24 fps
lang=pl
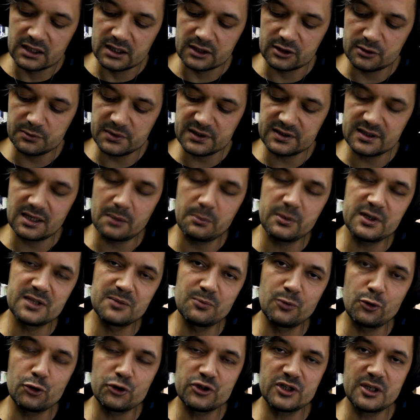Natomiast ta
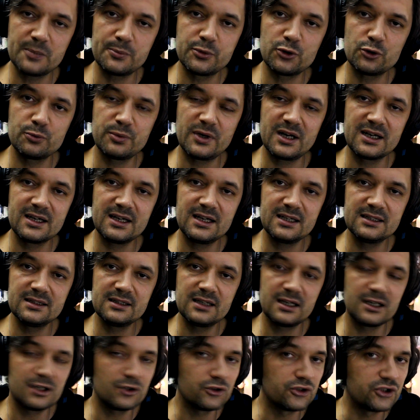bezbożna
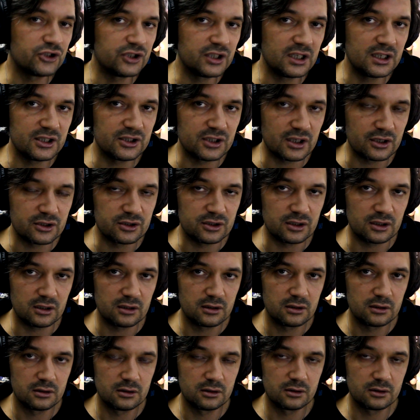propaganda rozszerza się.